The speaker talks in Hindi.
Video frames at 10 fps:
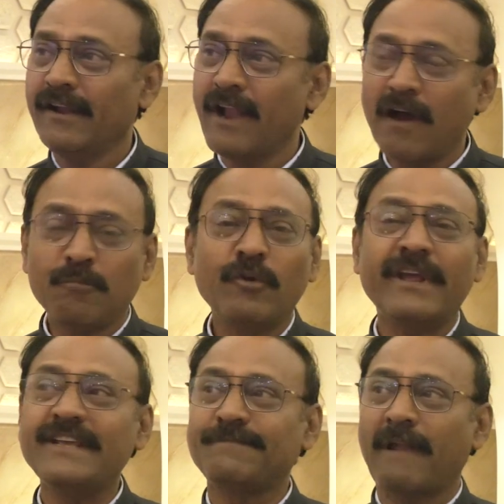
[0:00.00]
नागपुर
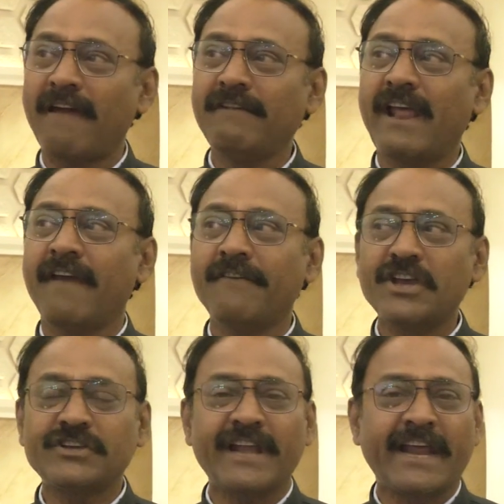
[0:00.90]
के इस फ्लाईविल
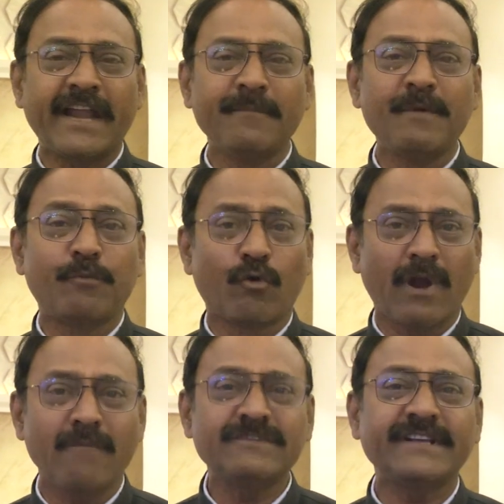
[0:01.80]
एविएशन एकेडमी
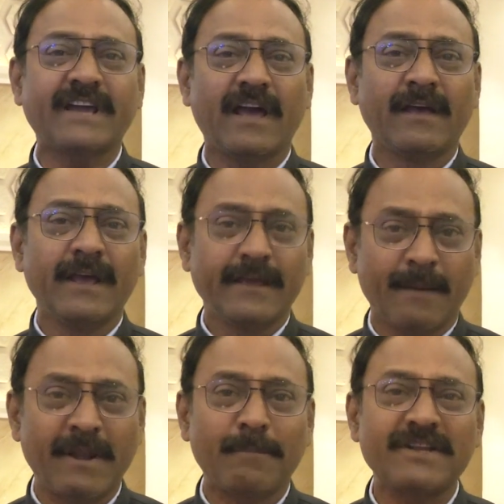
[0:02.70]
प्रोग्राम से
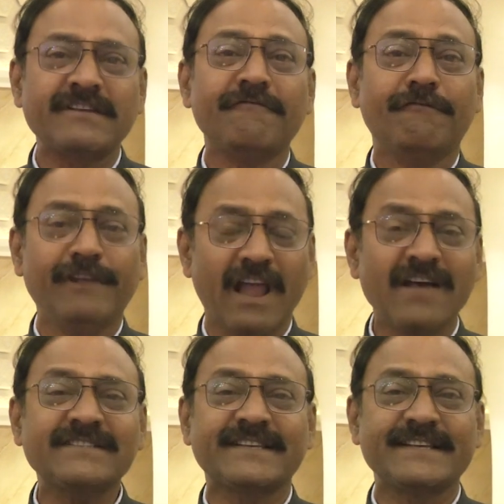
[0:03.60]
कैमरा पर्सन
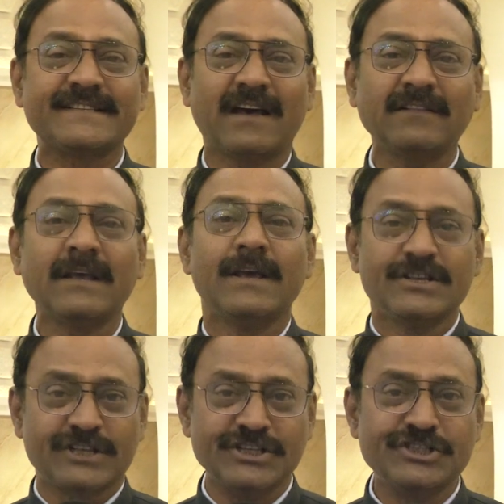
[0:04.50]
विलास के
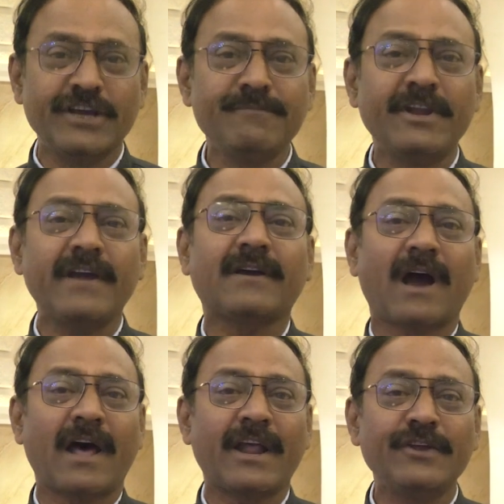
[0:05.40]
साथ संजय मिरक
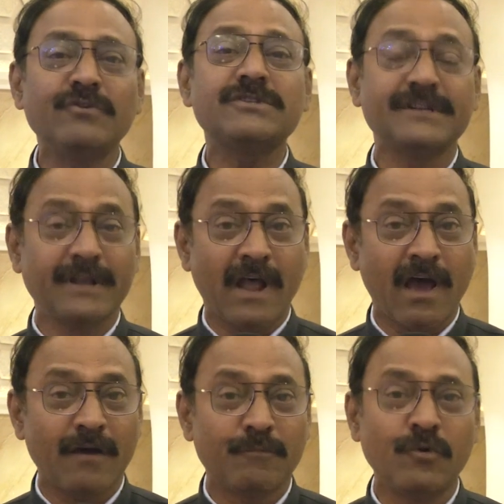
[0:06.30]
कारा न्यूज
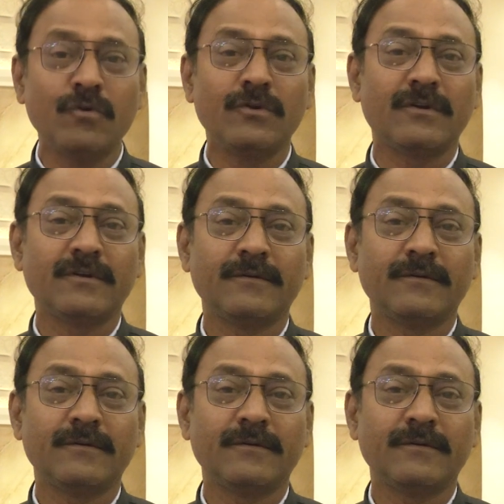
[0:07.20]
नागपुर